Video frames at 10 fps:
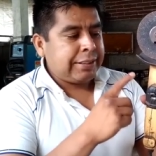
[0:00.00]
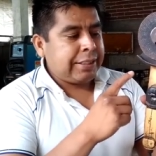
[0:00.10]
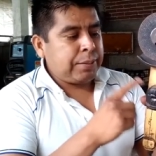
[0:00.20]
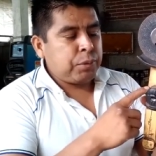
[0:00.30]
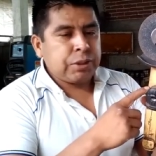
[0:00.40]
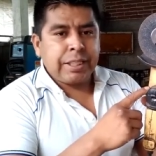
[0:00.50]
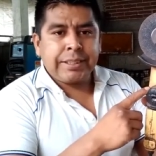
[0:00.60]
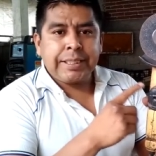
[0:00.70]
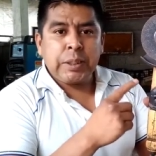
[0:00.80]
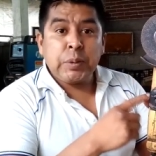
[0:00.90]
tenemos que
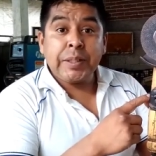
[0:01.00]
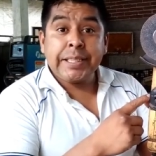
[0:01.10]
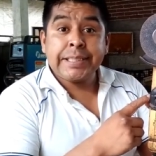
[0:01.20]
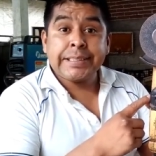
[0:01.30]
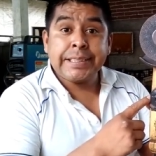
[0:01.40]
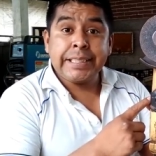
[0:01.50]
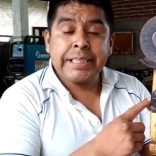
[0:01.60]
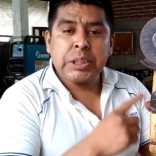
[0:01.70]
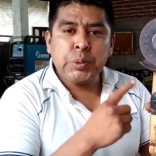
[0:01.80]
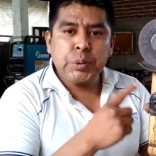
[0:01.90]
adquirir una que
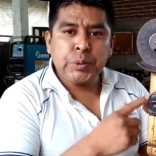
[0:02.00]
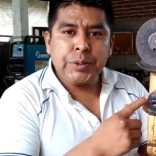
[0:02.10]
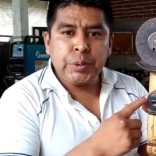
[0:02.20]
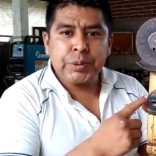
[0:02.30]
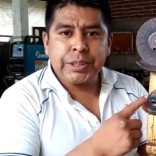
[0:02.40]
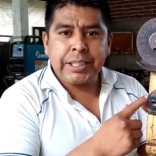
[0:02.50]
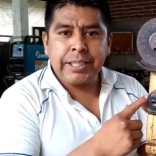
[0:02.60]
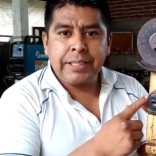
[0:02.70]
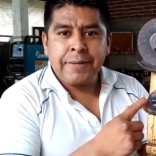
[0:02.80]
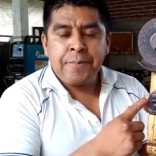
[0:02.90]
sea de uso
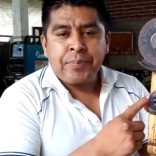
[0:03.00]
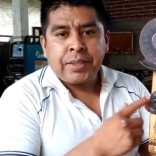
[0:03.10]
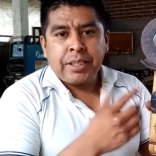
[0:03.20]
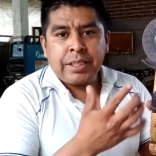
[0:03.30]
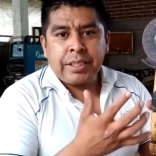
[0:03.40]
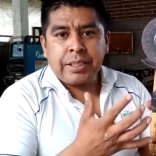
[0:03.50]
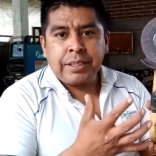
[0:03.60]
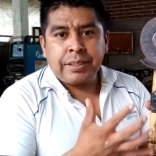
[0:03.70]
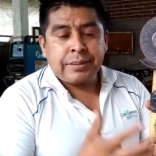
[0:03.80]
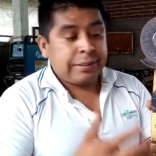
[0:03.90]
industrial.
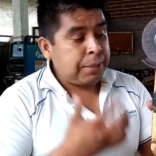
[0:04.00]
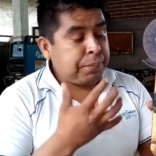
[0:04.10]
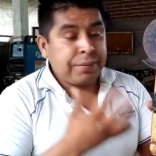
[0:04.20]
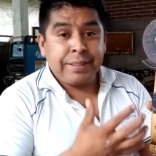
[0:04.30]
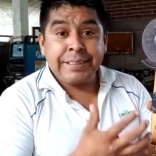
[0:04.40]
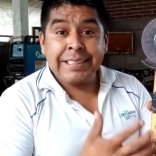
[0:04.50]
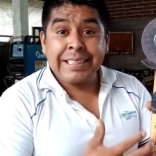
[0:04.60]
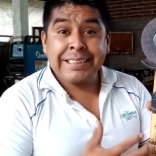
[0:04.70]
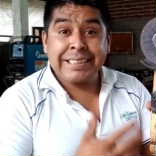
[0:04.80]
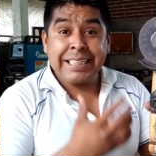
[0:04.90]
Eh, de
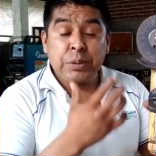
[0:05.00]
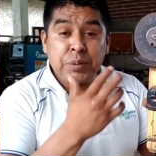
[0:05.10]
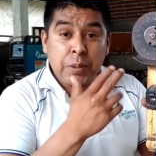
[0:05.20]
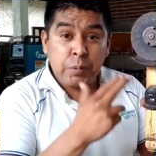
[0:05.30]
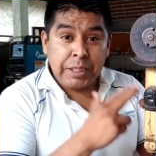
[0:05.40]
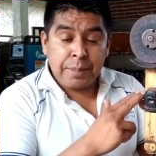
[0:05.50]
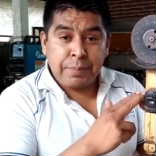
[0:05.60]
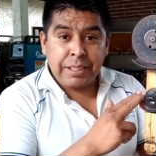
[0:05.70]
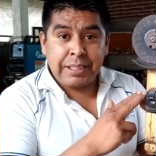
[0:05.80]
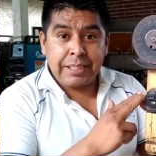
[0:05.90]
preferencia que sea en una buena
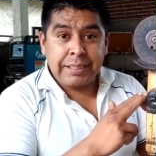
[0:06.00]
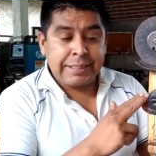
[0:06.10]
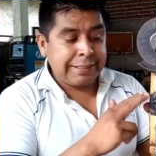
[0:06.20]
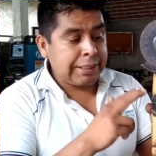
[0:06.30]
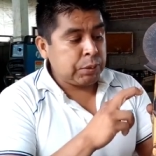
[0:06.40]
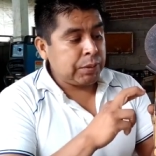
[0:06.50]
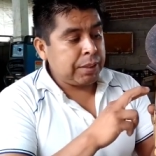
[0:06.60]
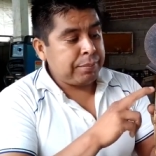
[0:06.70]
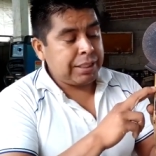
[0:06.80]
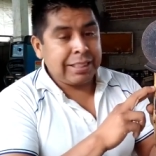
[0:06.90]
marca. Esta es
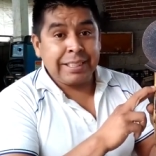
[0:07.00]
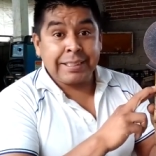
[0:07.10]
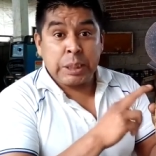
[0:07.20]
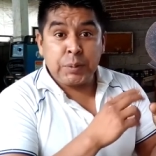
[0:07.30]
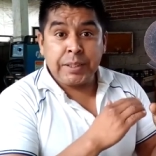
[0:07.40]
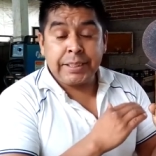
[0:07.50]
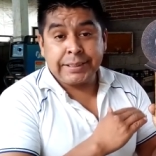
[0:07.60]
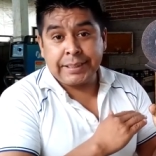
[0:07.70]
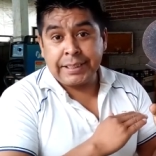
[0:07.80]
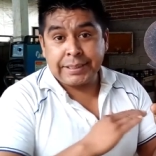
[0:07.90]
una marca Dewalt,
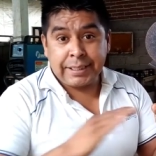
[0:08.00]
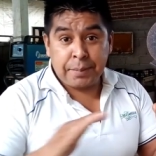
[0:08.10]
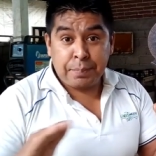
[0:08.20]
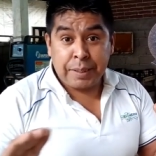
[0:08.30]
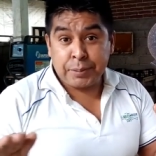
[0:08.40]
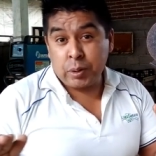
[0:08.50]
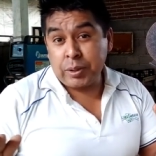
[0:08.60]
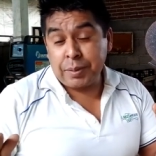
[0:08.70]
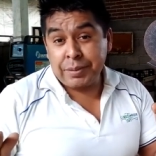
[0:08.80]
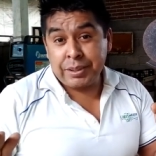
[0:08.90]
sin hacerle
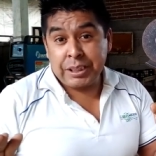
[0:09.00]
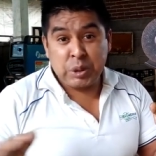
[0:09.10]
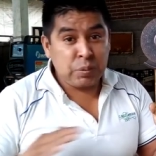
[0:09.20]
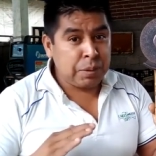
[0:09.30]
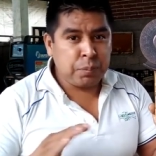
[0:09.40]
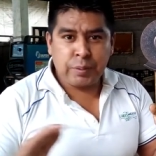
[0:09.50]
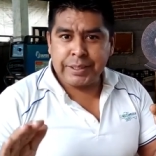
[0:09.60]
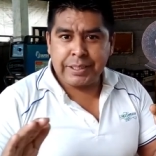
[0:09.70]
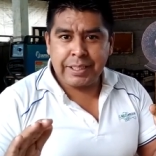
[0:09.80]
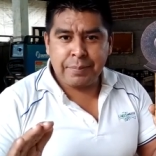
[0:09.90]
absolutamente ninguna
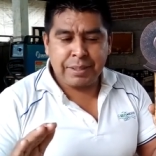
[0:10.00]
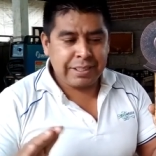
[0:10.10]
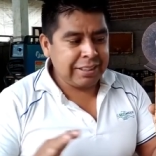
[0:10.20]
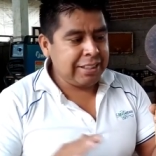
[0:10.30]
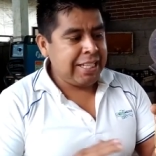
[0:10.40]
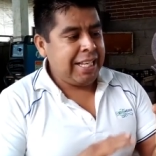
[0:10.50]
publicidad a la marca.